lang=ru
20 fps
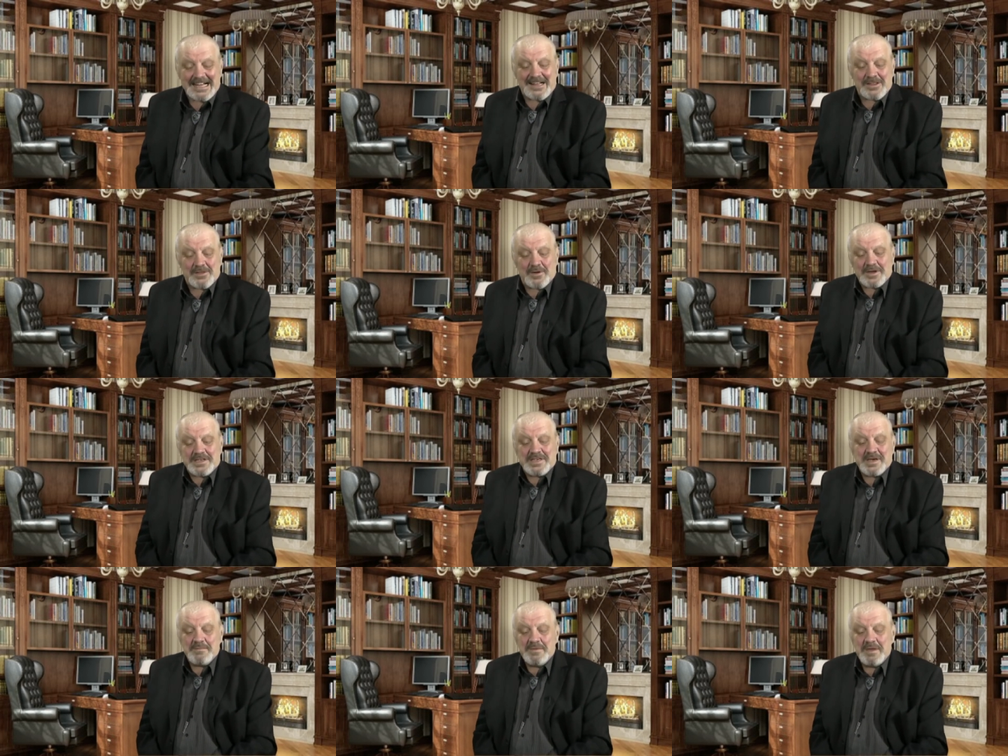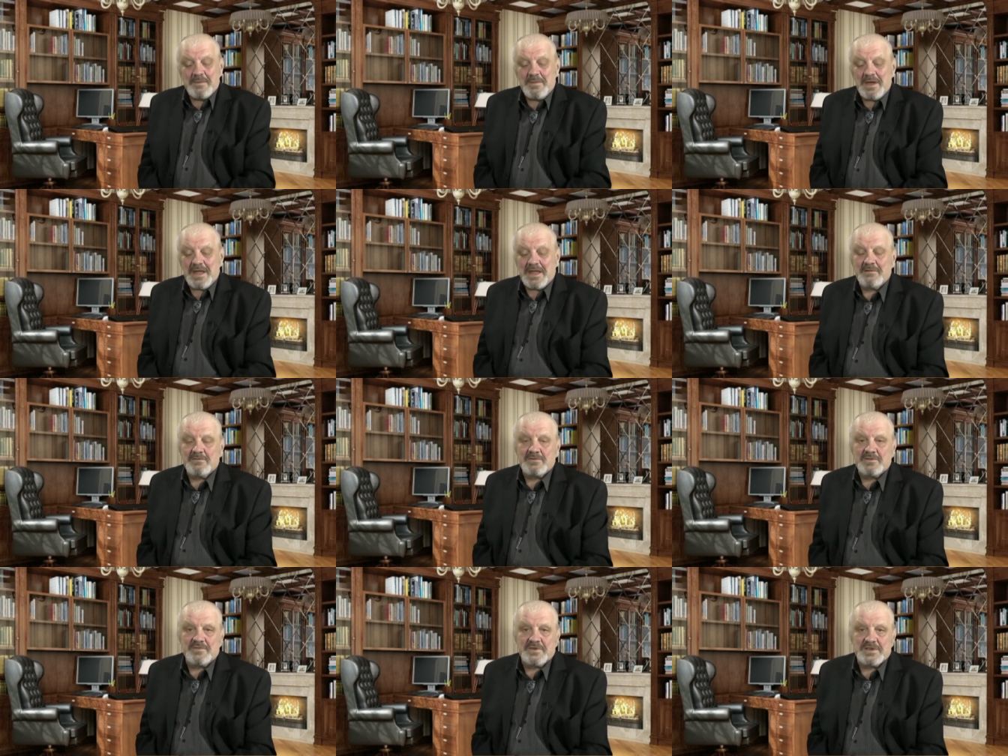Но, тем не
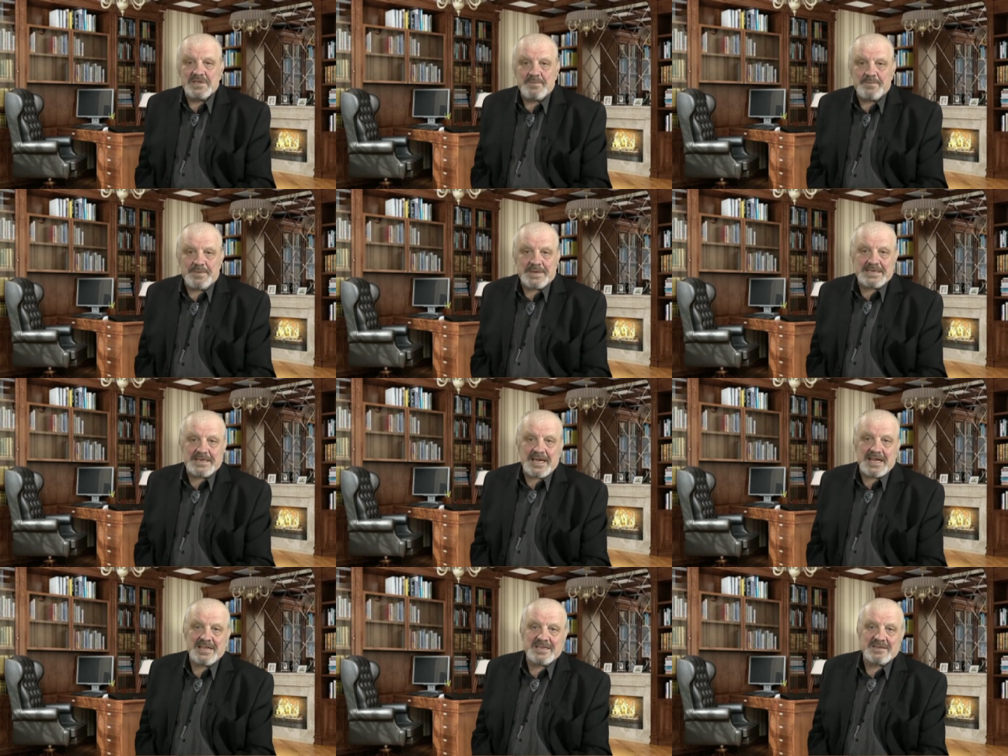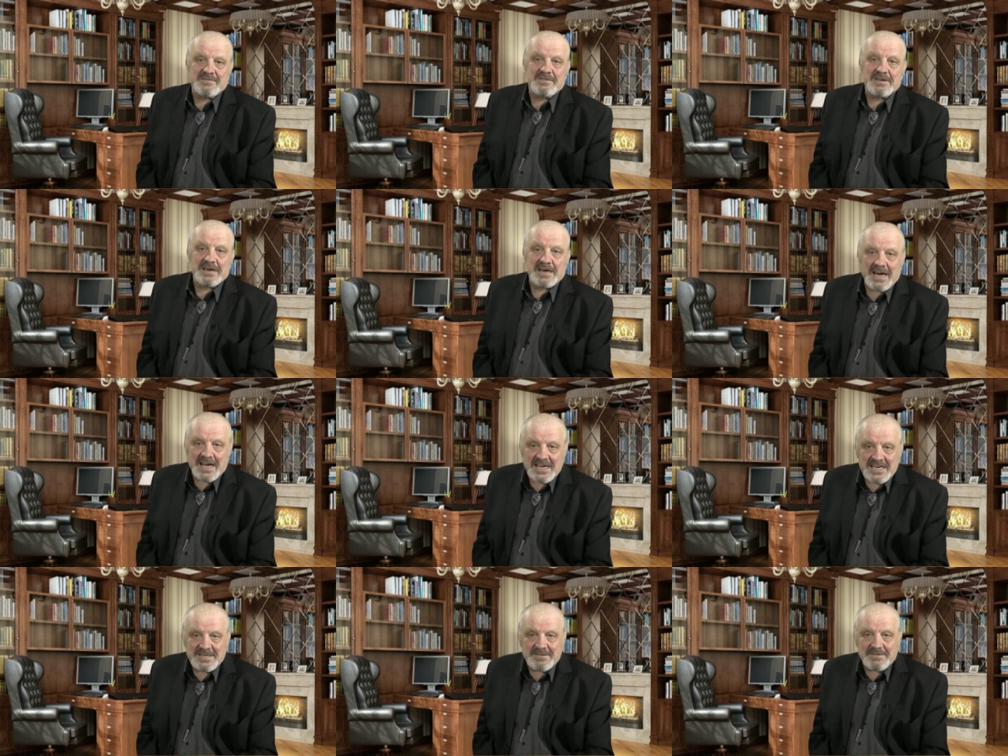менее, вот вы записали свои
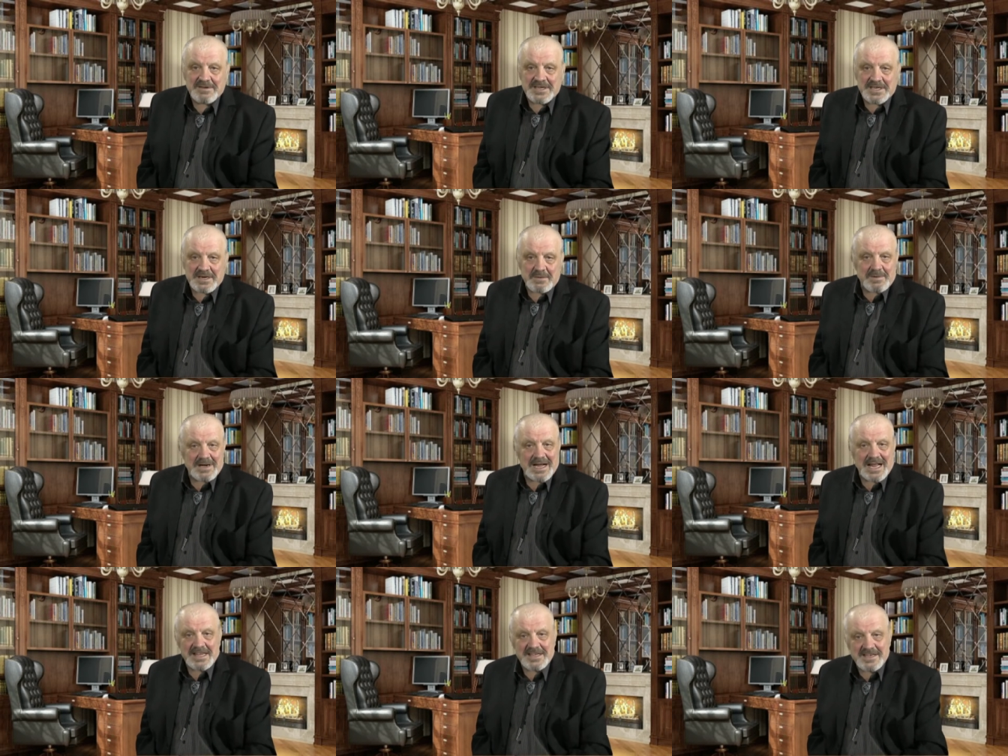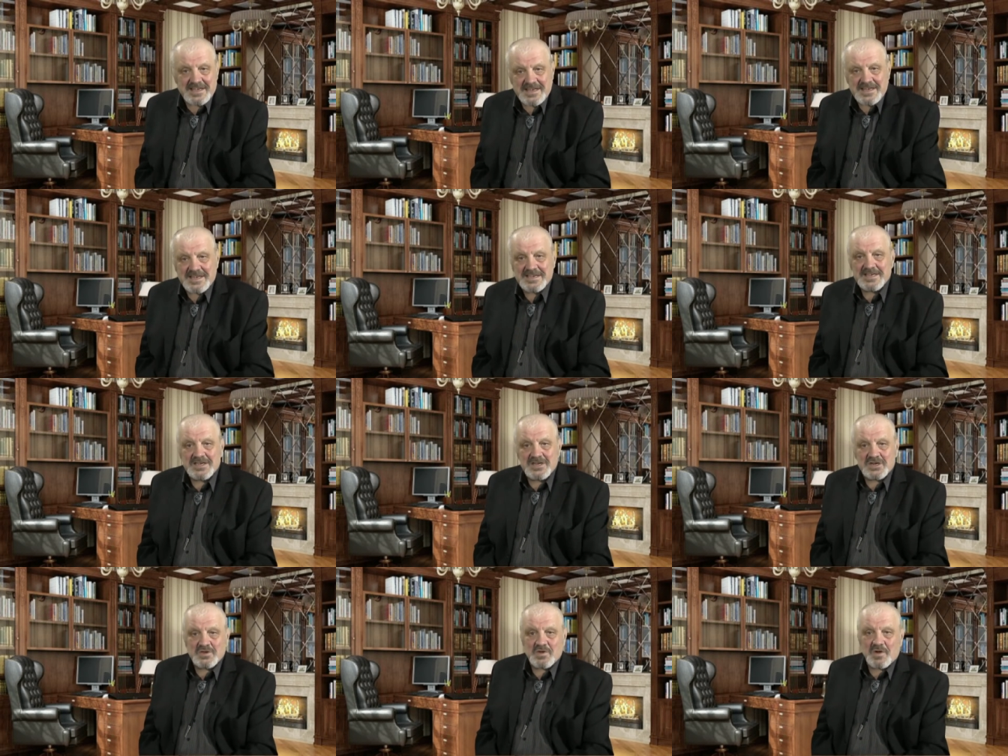качества, чем
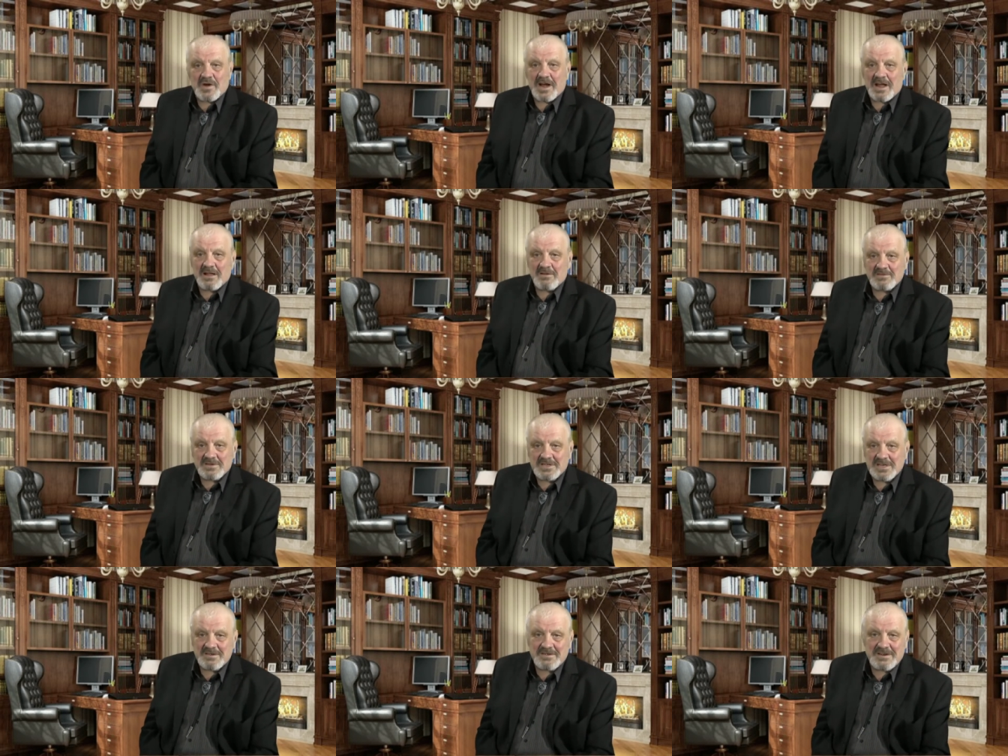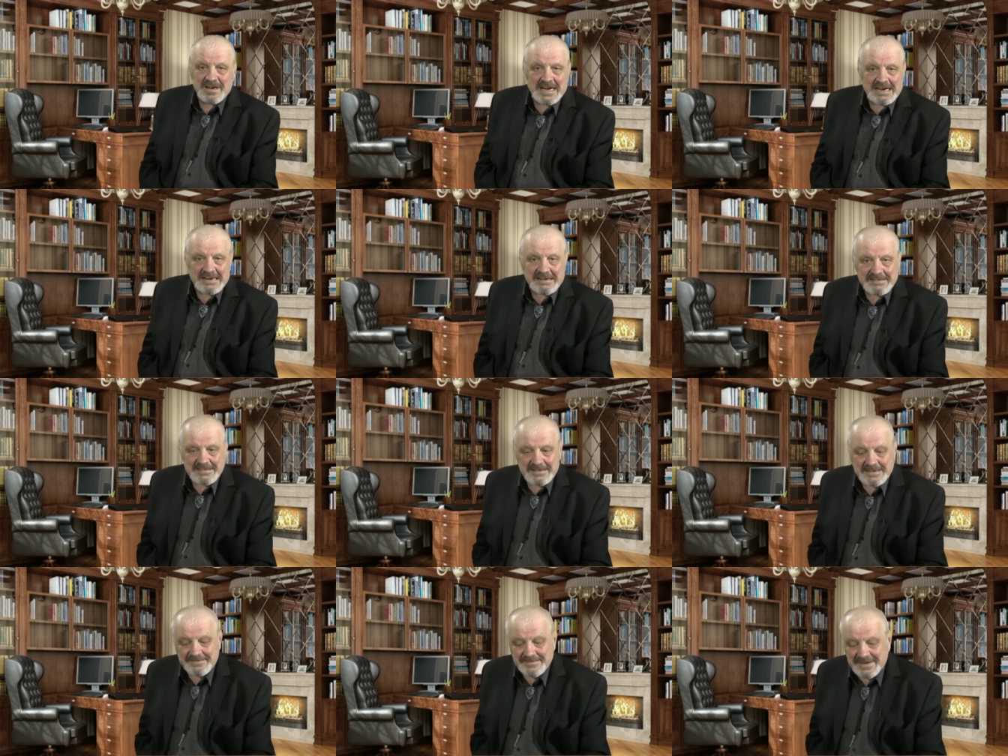гордитесь, и что хорошего
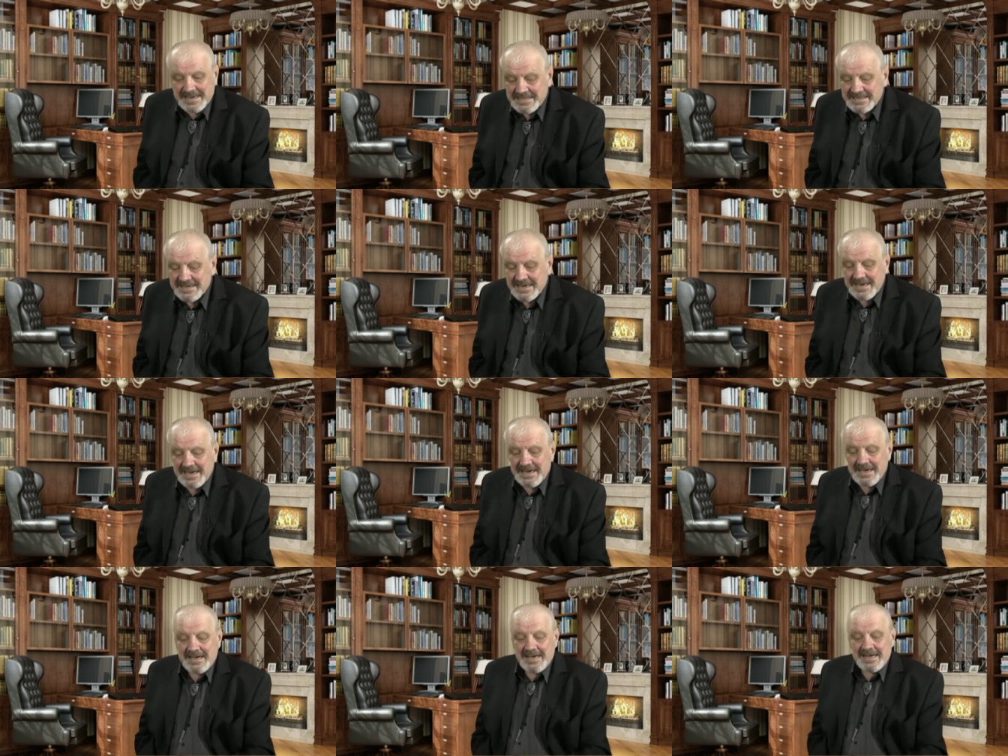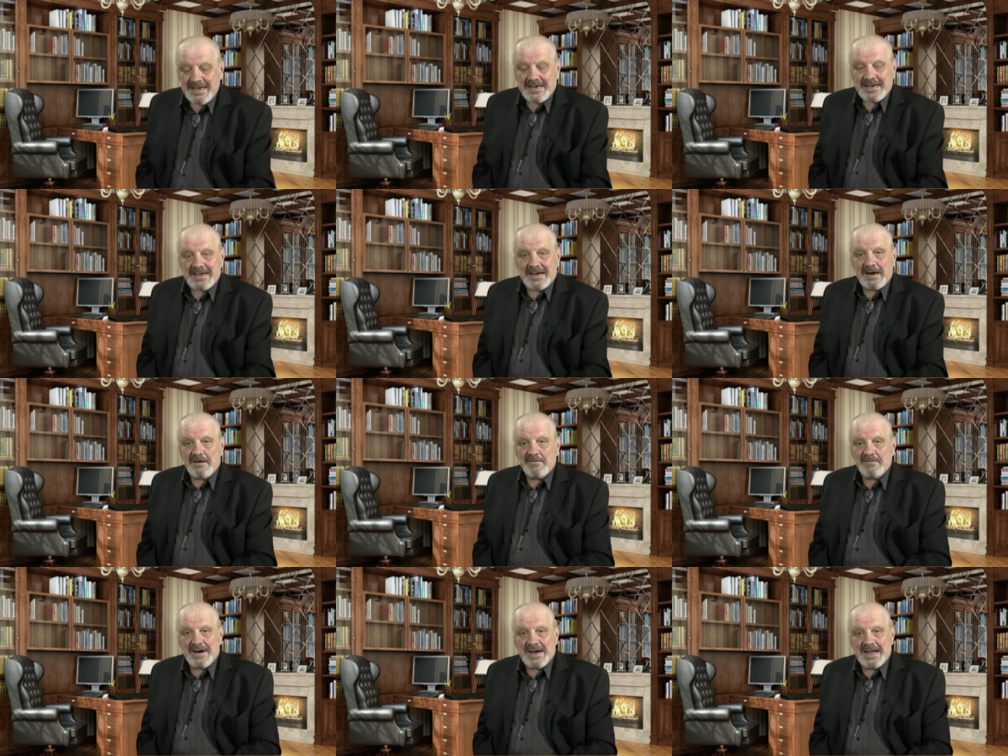о вас
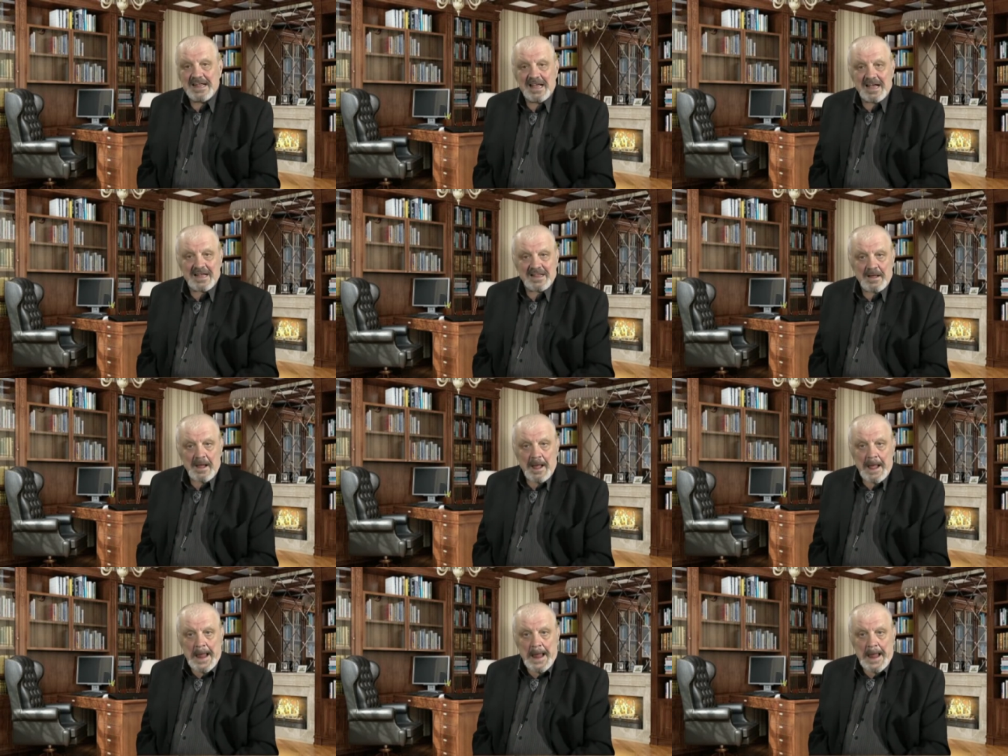говорят.